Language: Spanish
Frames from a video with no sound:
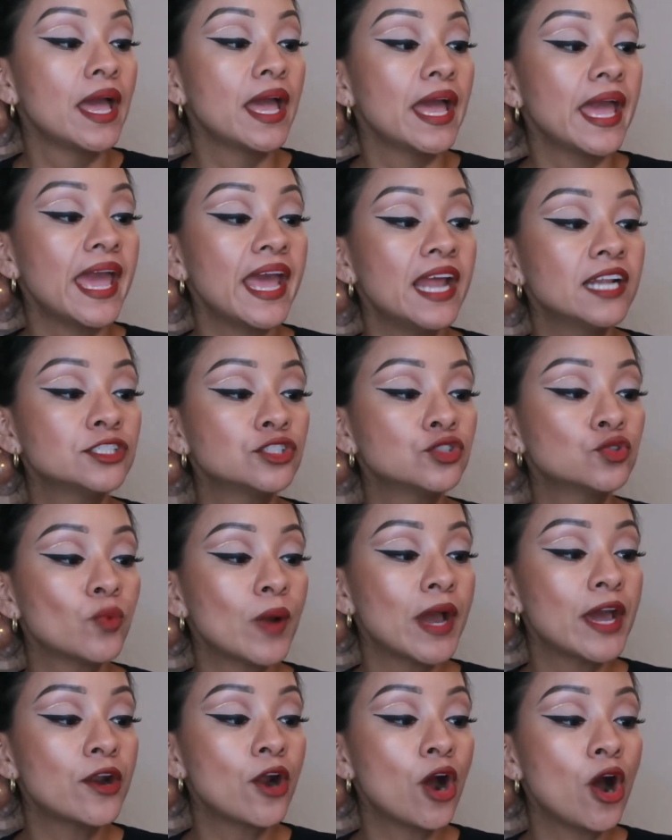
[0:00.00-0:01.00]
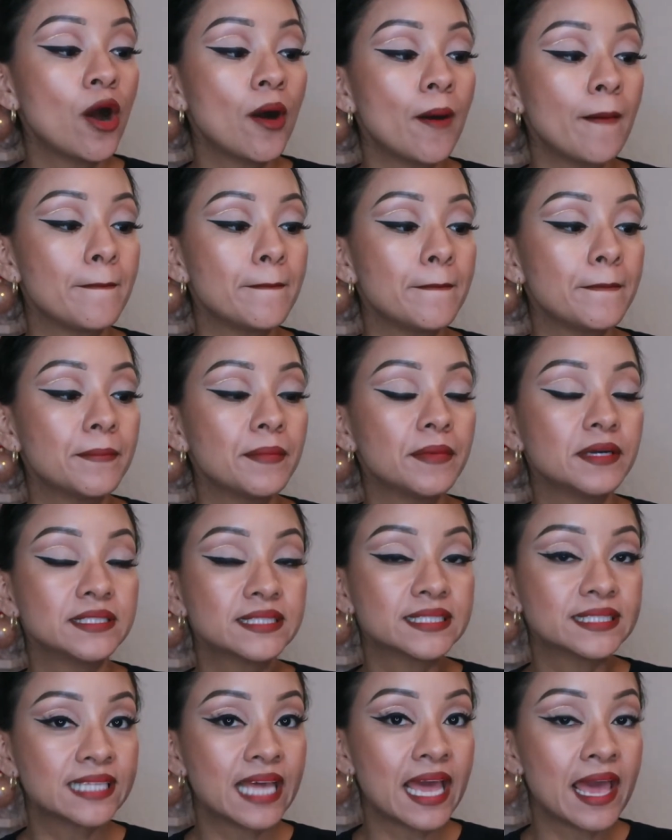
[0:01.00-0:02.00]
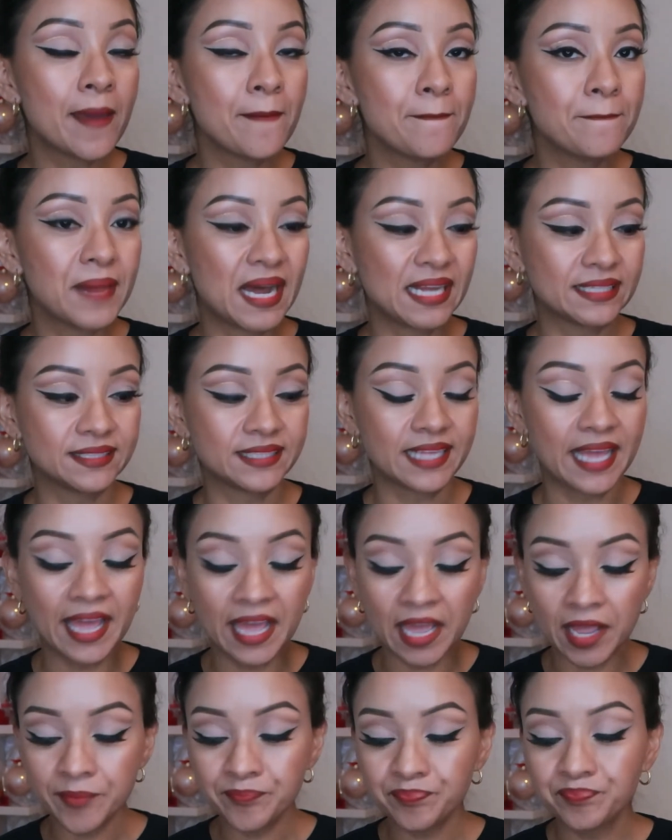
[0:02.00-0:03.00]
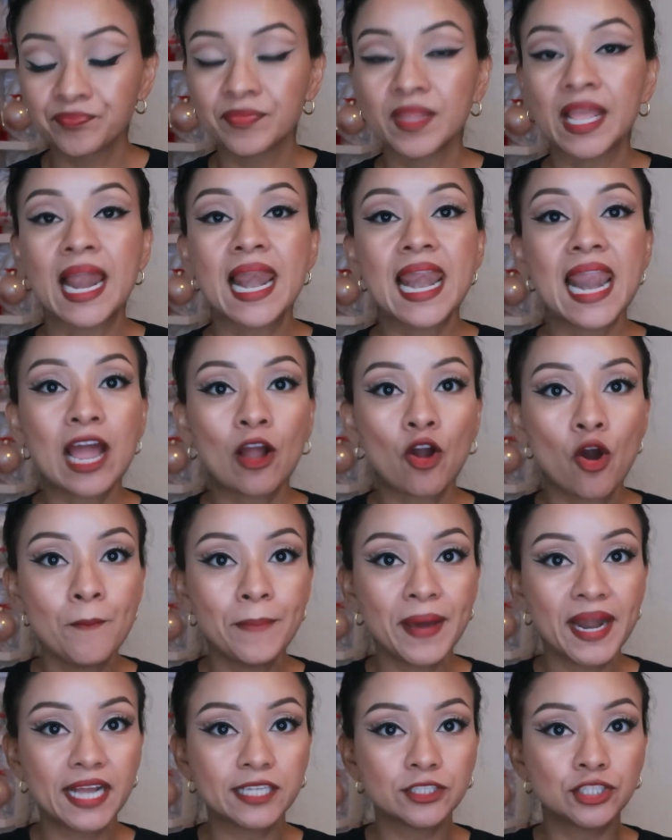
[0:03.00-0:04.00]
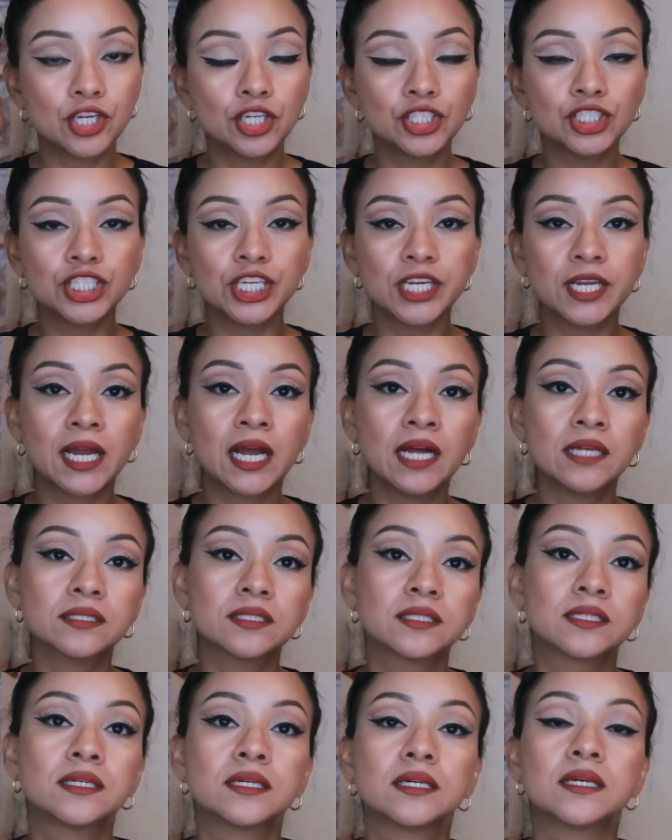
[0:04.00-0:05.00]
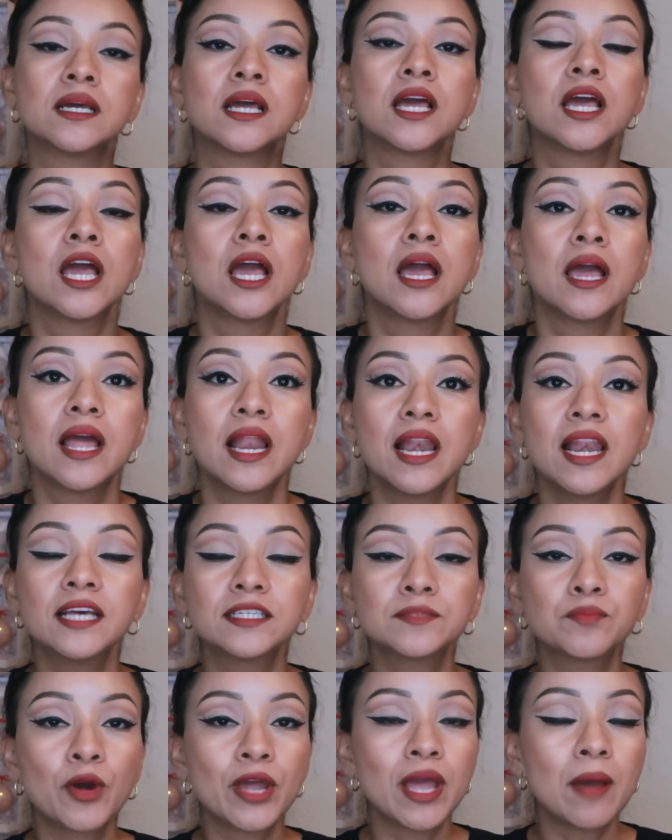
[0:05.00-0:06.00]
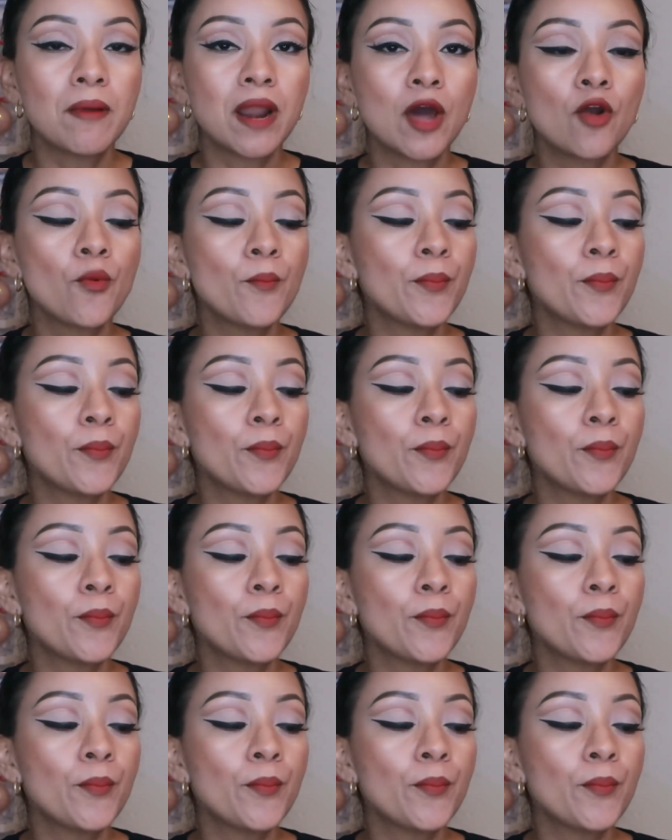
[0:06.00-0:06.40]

el suero C más E. La comparación, chicas, les voy a hablar un